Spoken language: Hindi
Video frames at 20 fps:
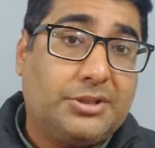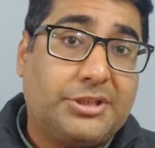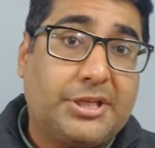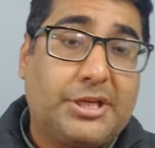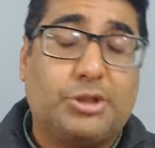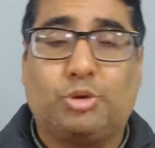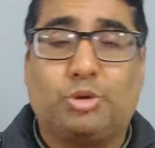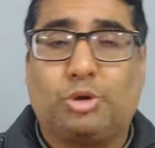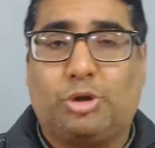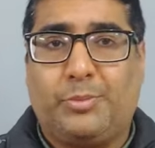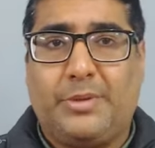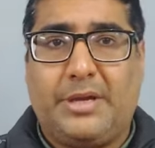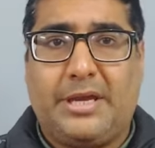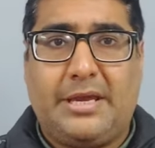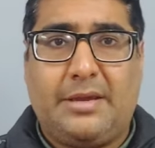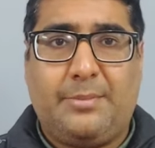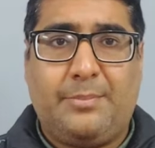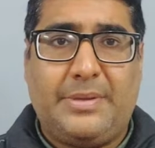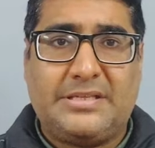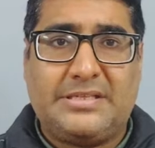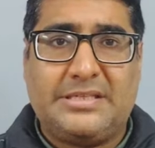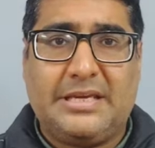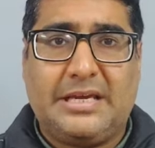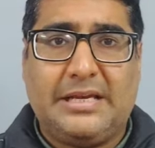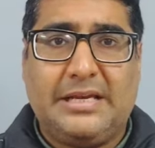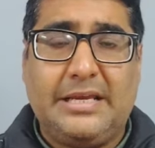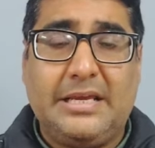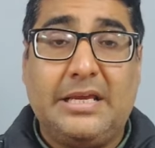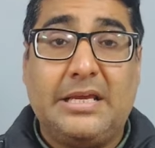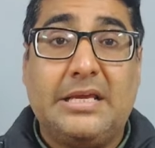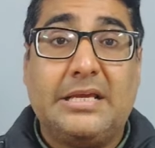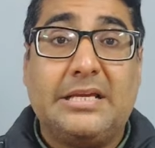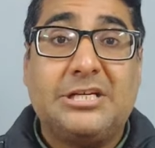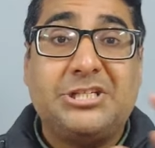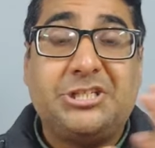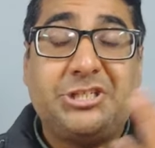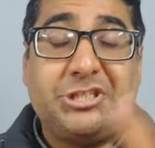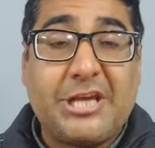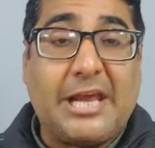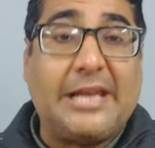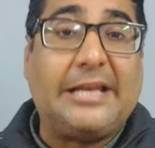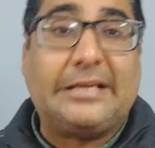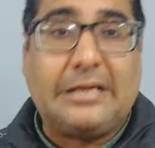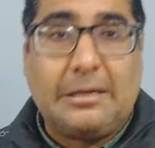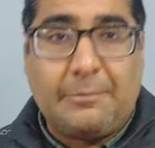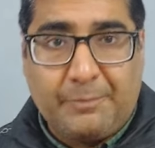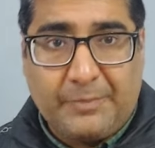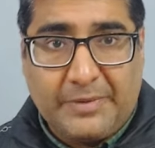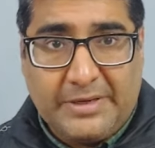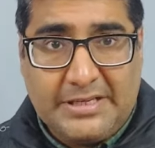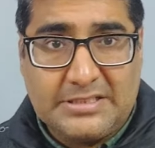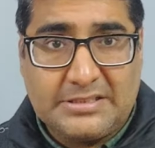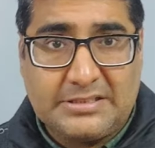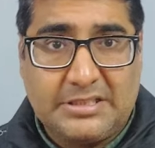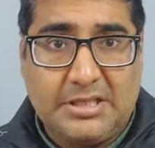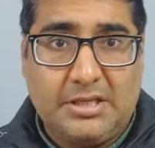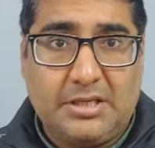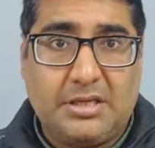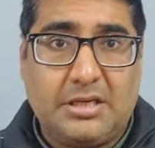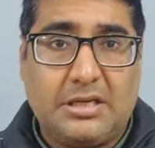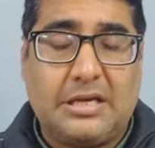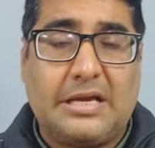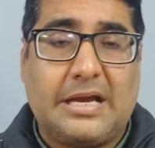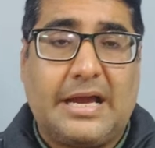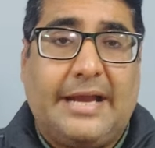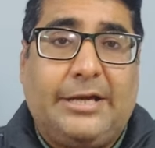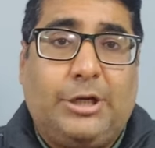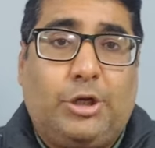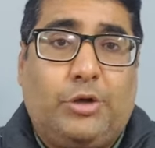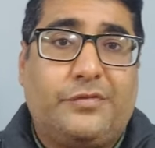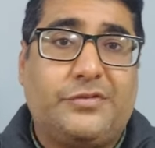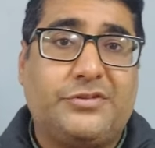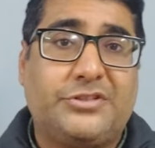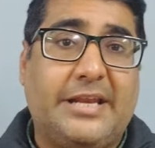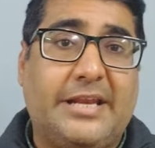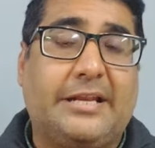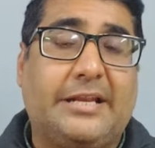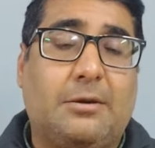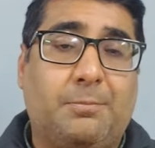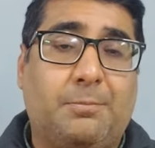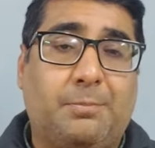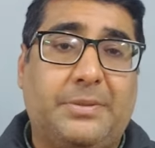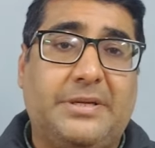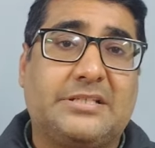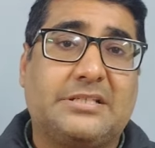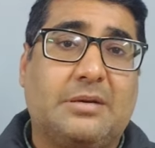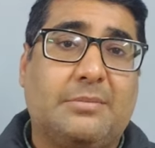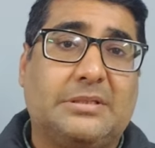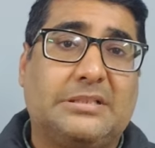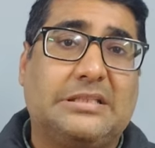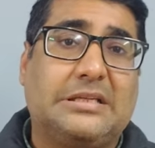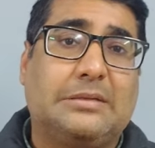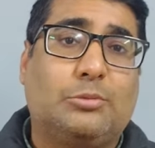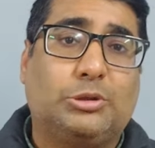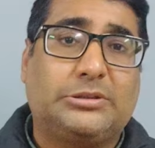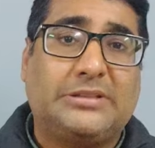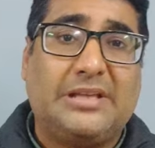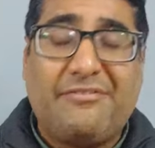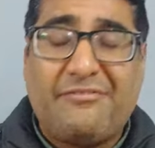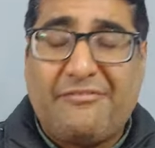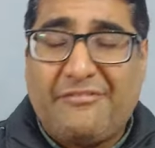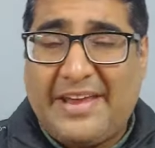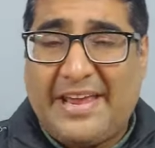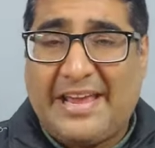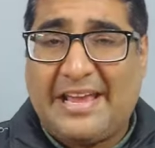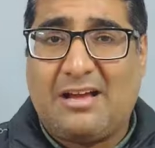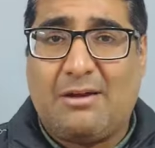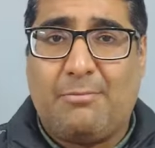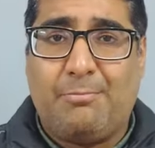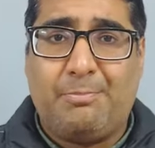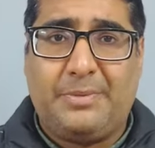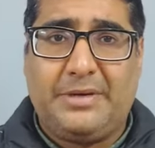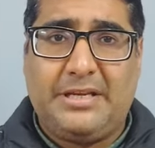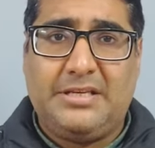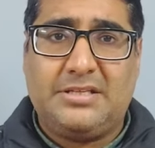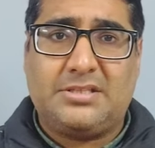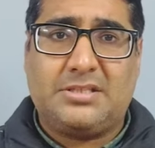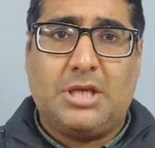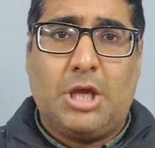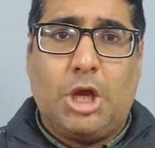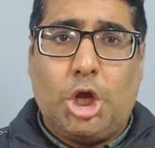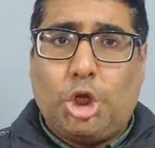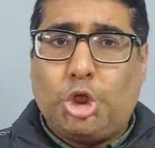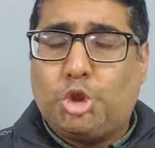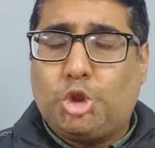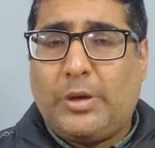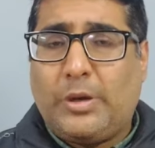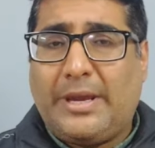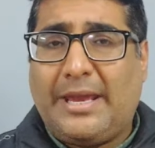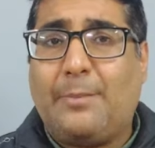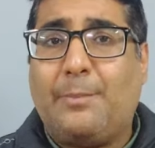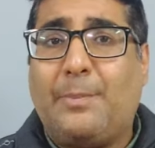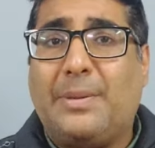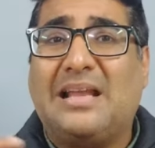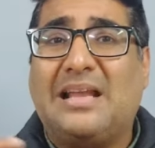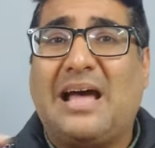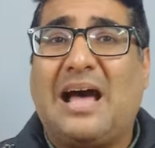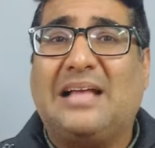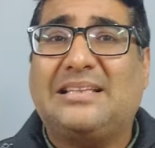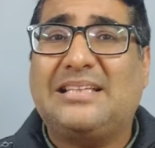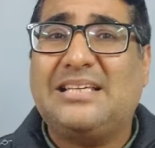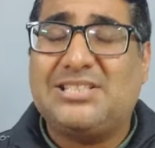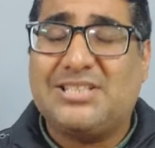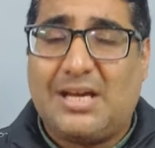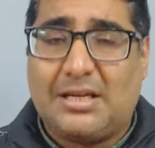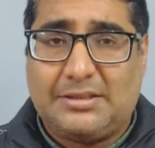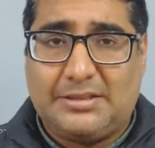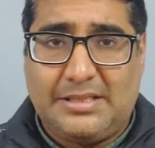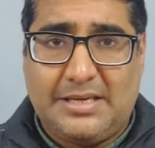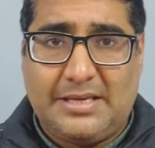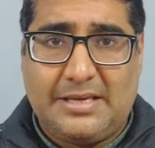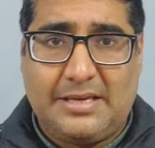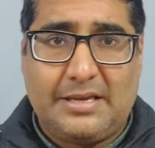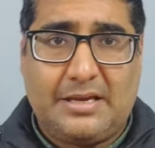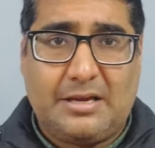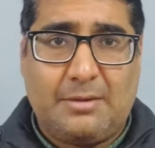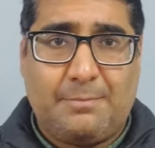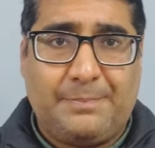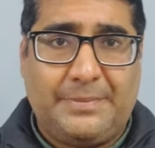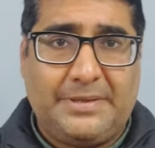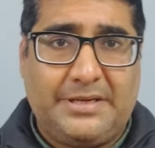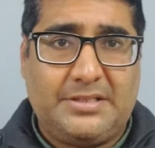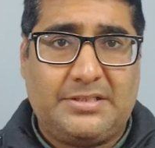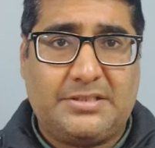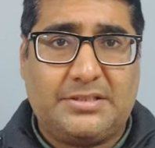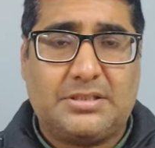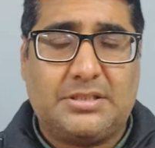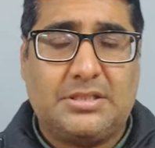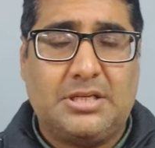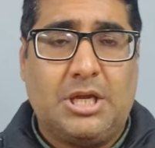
थ्रिसूर में है बेसिकली शेल कंपनीज थी काइंड ऑफ शेल कंपनीज का मतलब होता है फेक कंपनीज जो एक बना दी जाती हैं कंपनीज